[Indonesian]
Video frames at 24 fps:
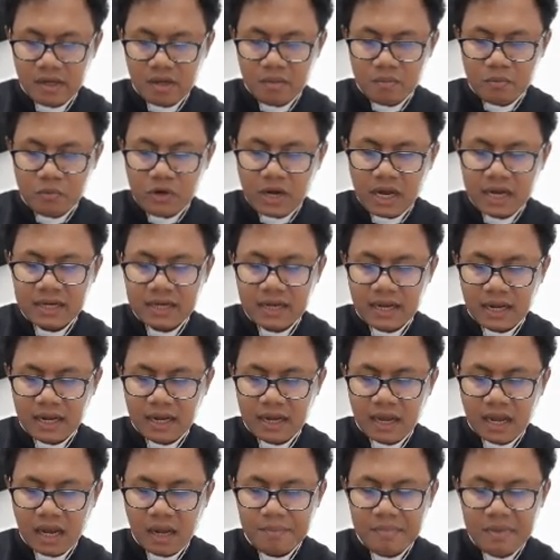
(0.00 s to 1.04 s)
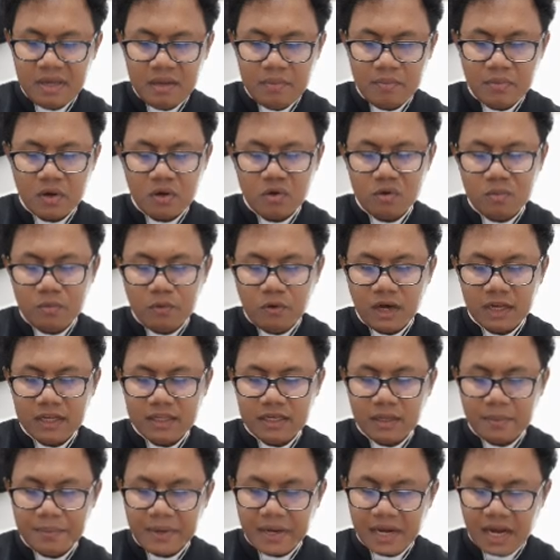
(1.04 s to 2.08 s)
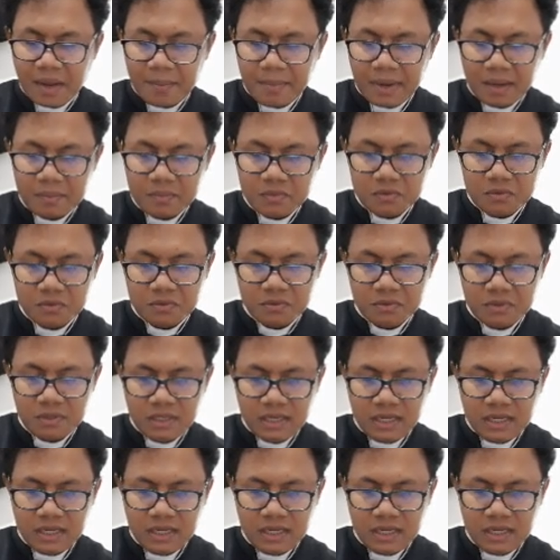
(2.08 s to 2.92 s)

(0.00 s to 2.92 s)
Bukankah kami bernubuat demi namamu,